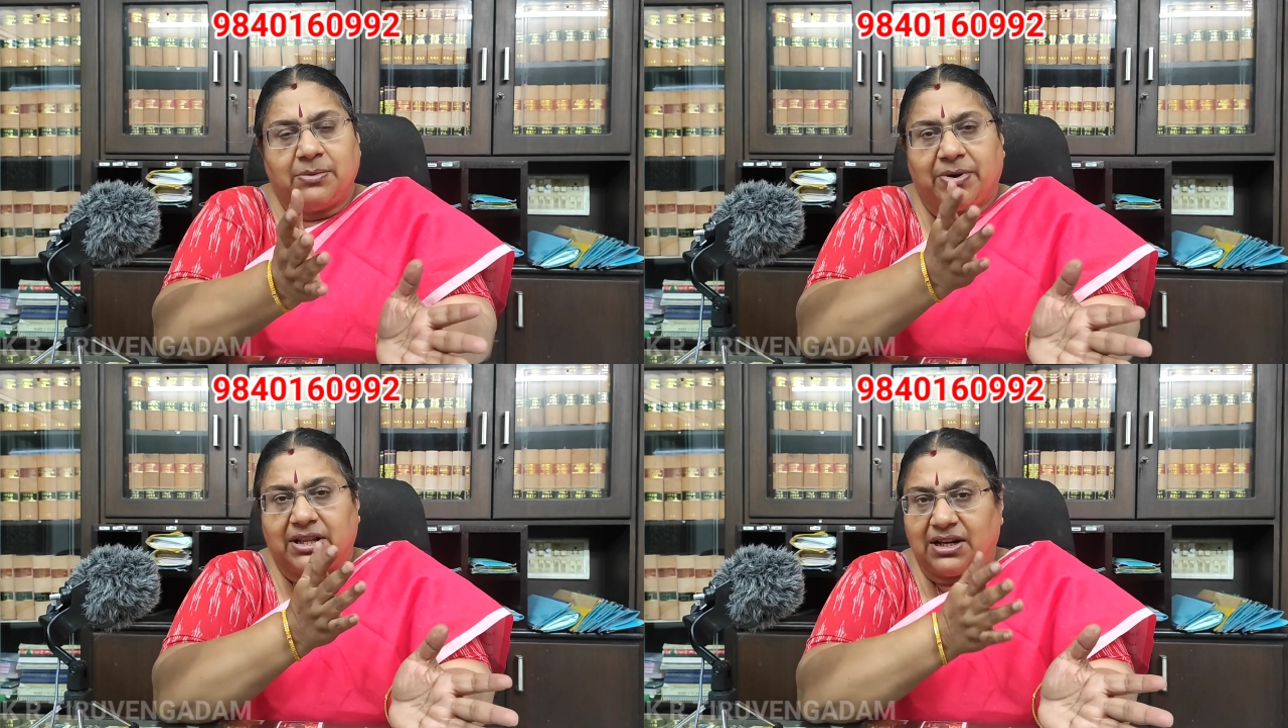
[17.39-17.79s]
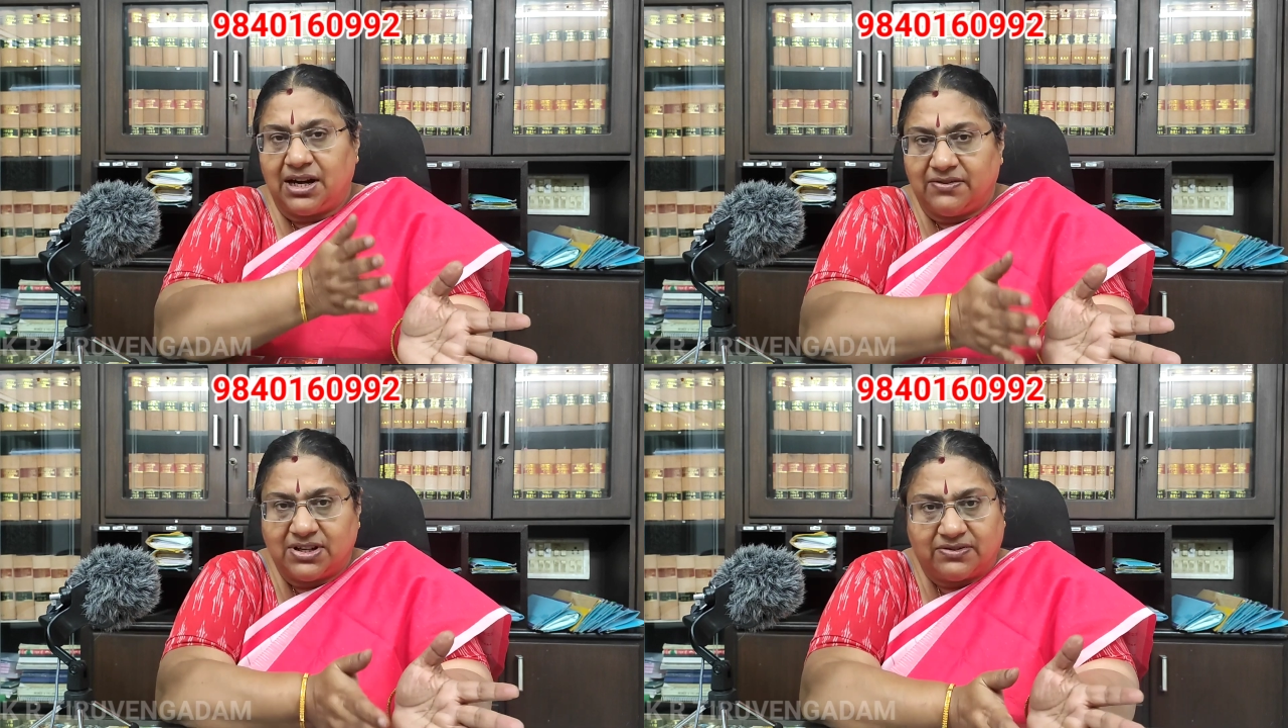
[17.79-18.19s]

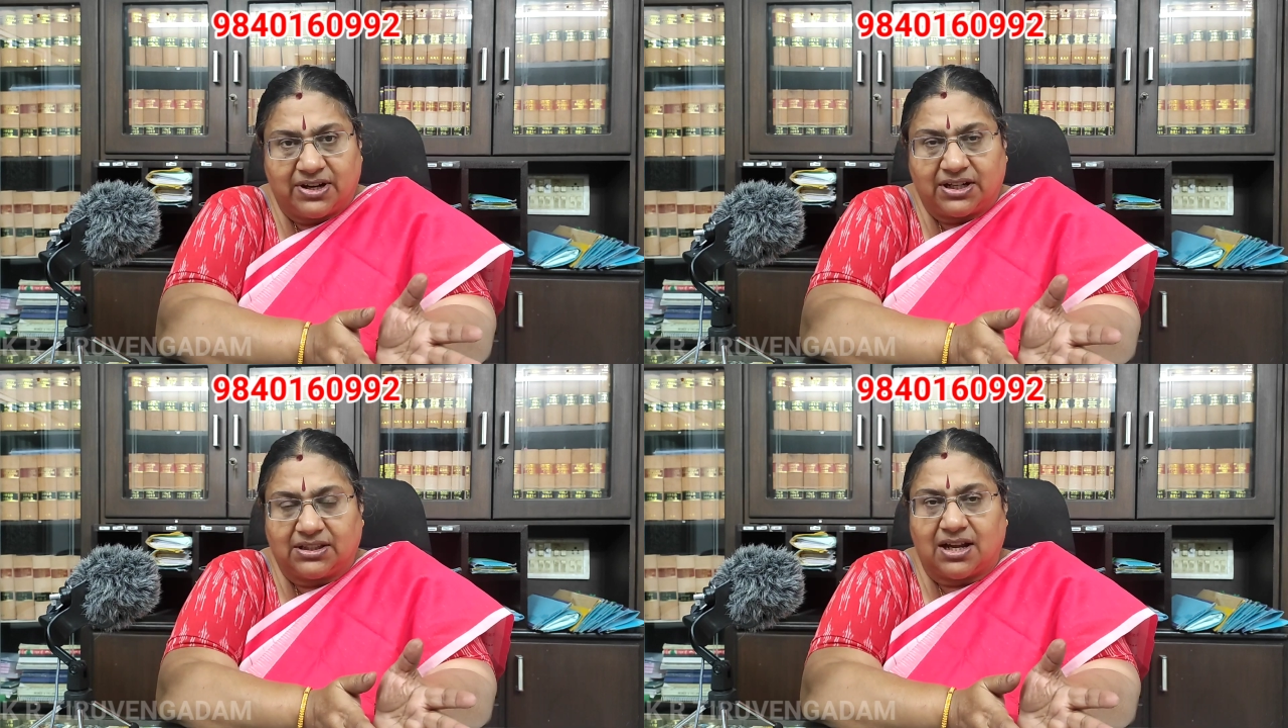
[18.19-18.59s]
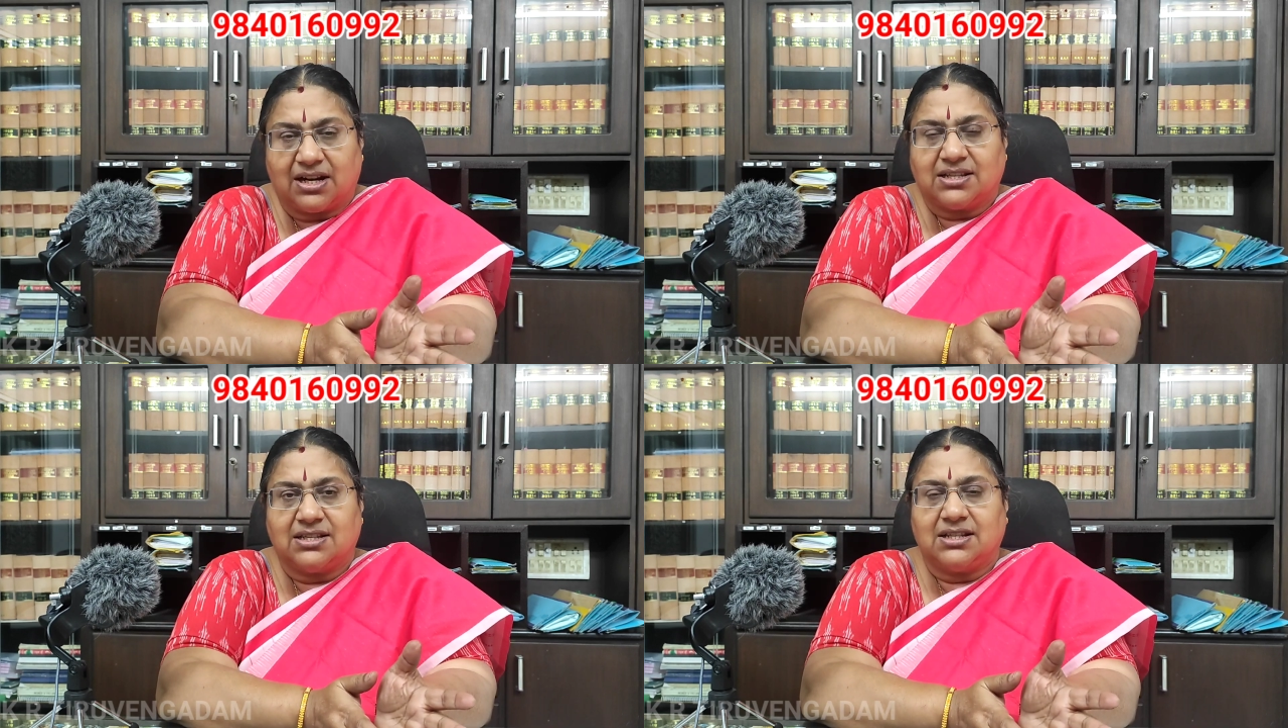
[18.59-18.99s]
நீதிமன்றத்தில் டிவர்ஸ் வழக்கு
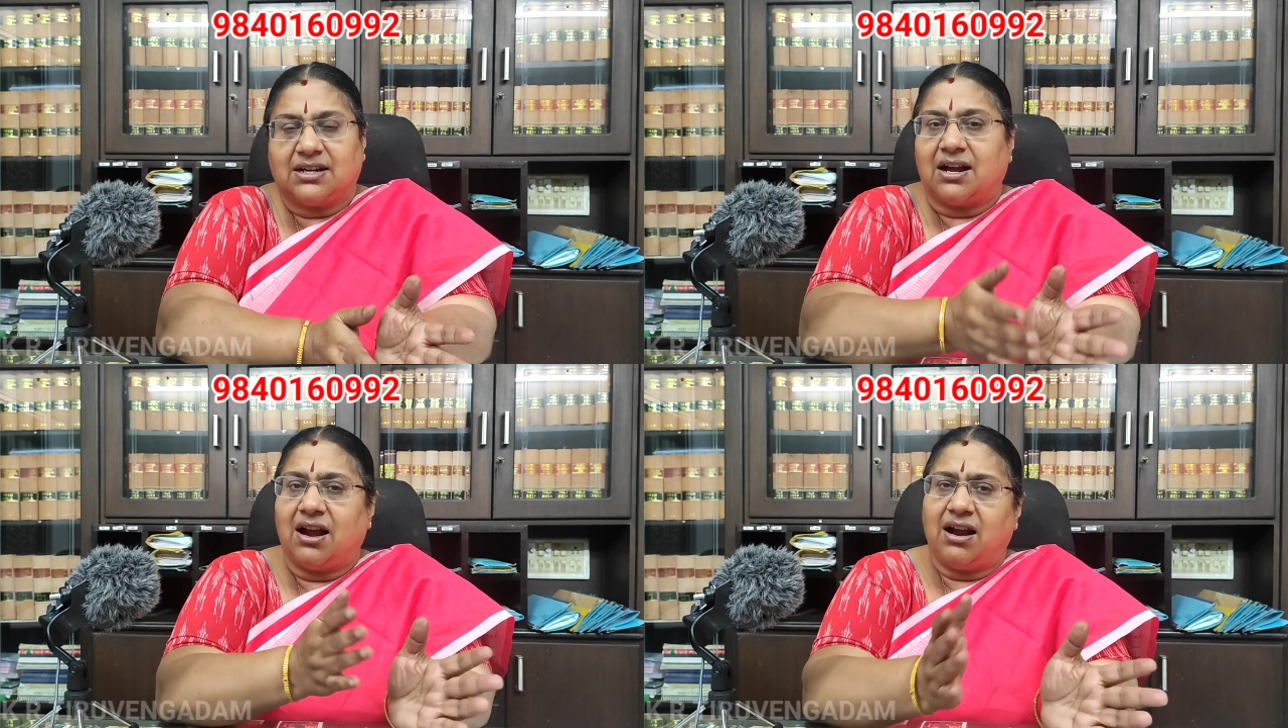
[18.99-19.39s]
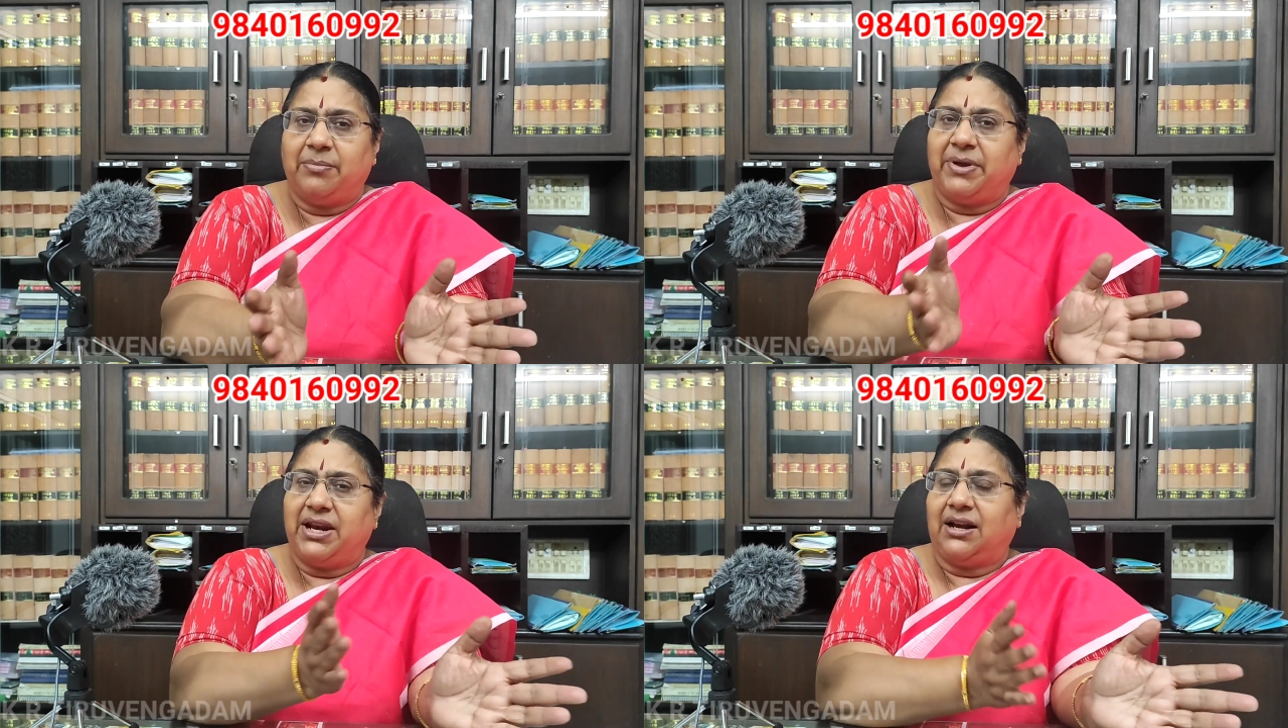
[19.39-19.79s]
தாக்கல் செஞ்சுருக்காங்க
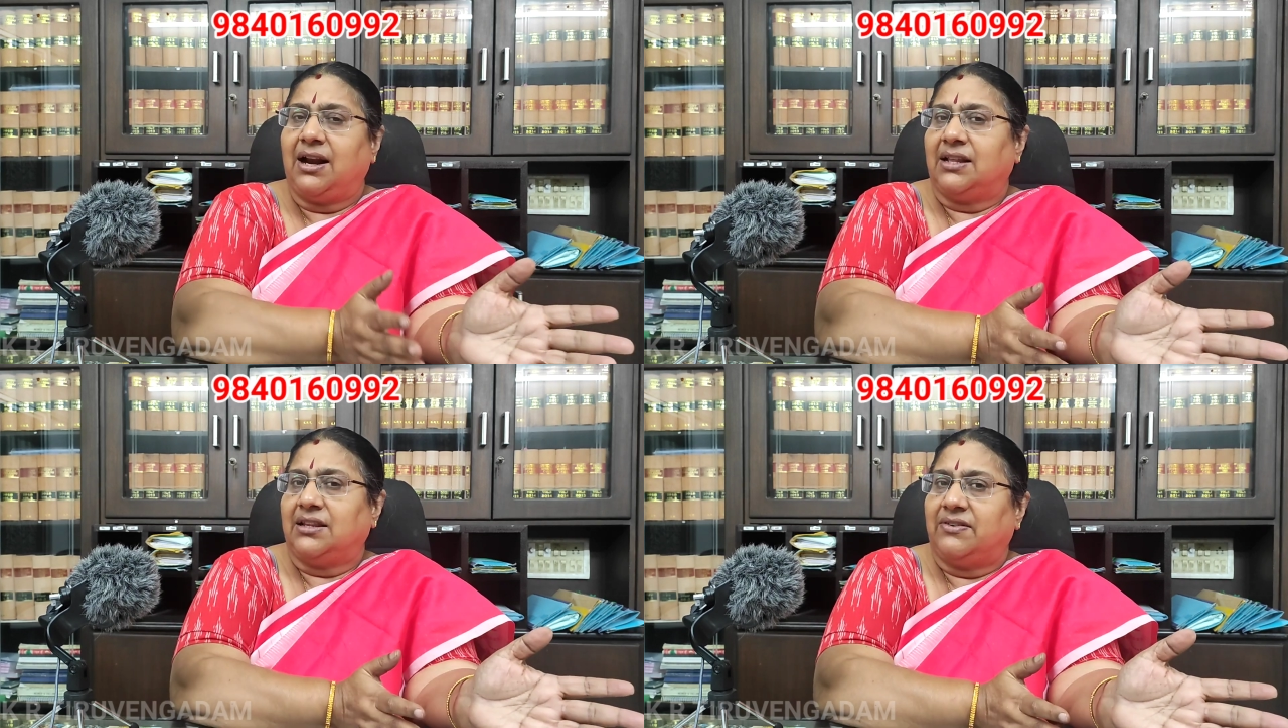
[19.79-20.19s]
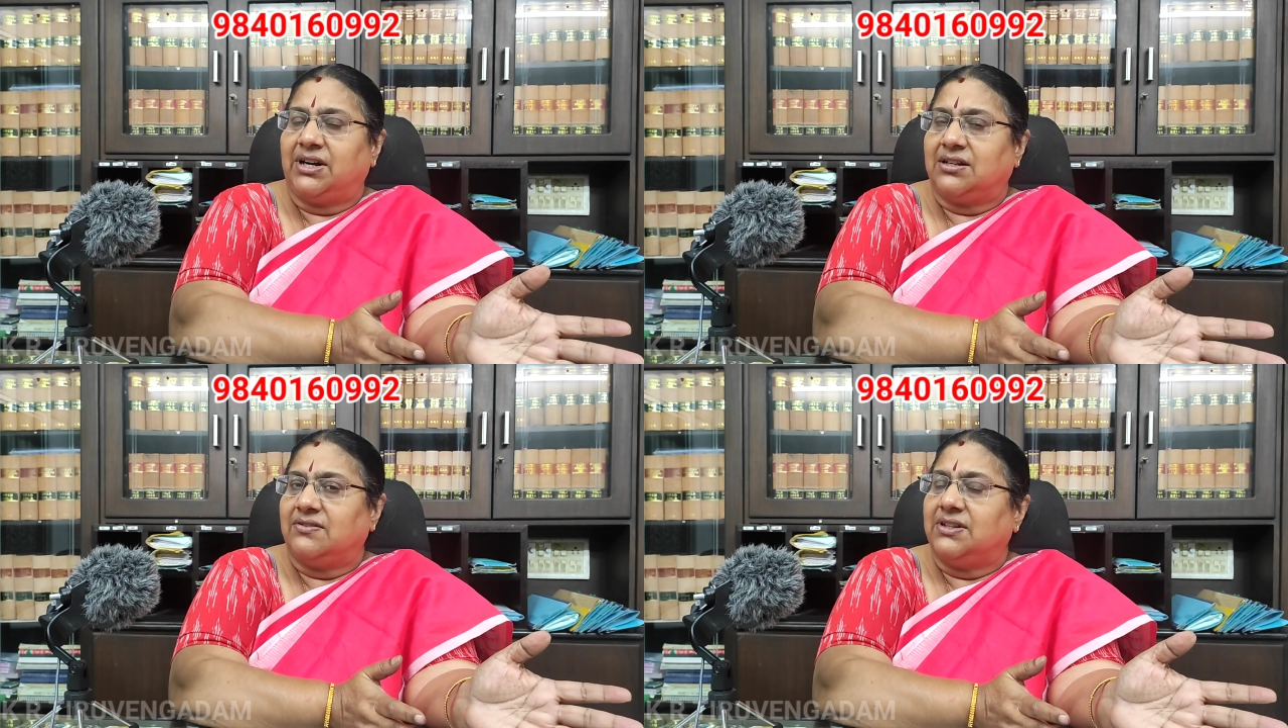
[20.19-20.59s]
ஆன் மெரிட்ல அந்த
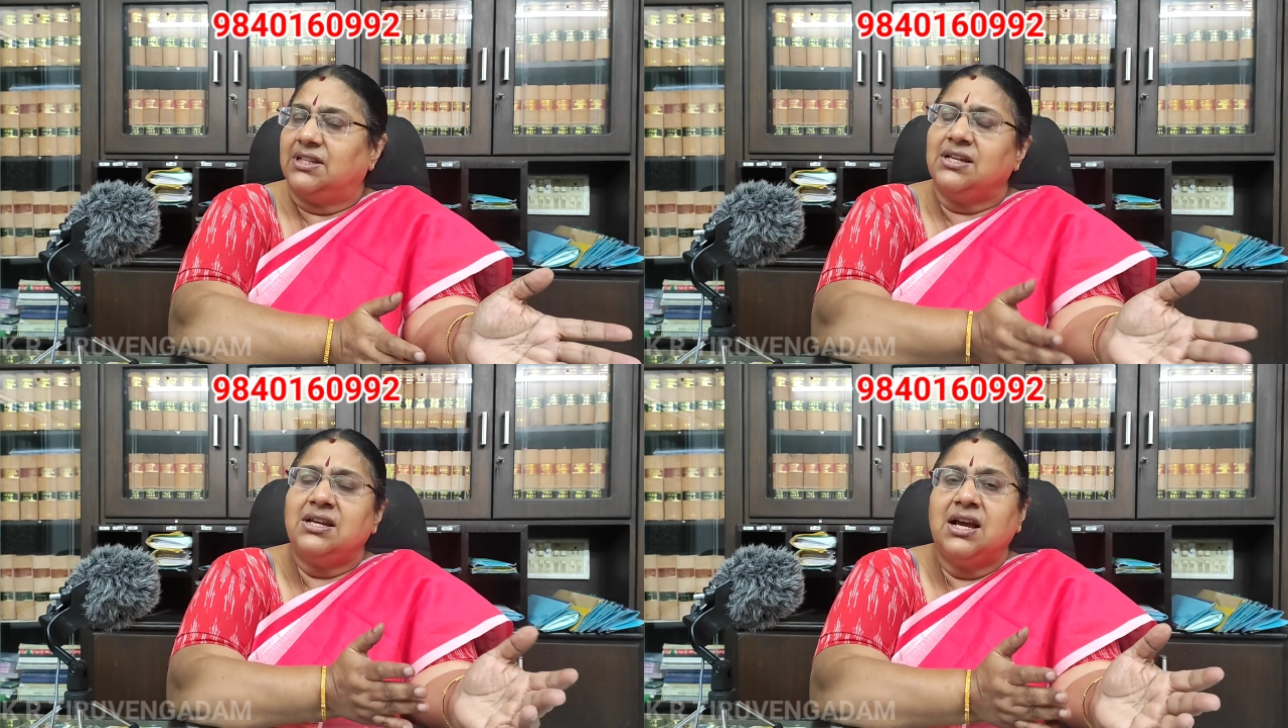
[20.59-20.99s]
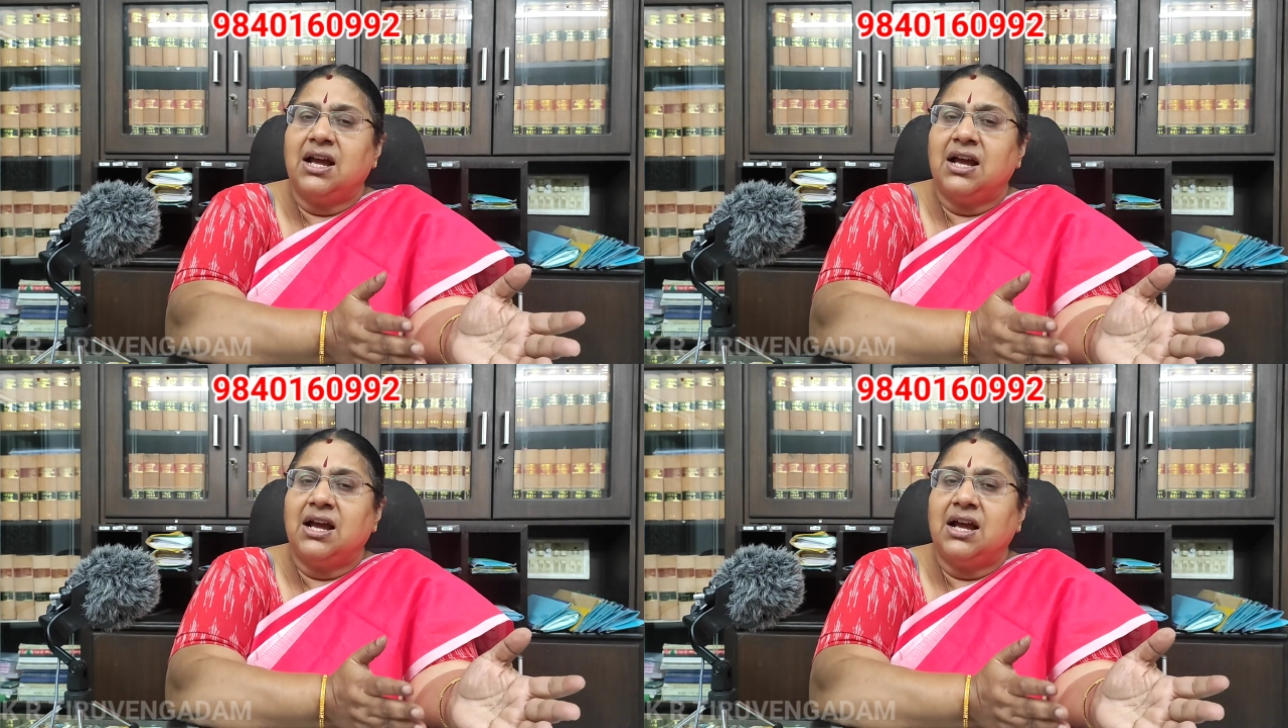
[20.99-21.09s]
வழக்கு வந்து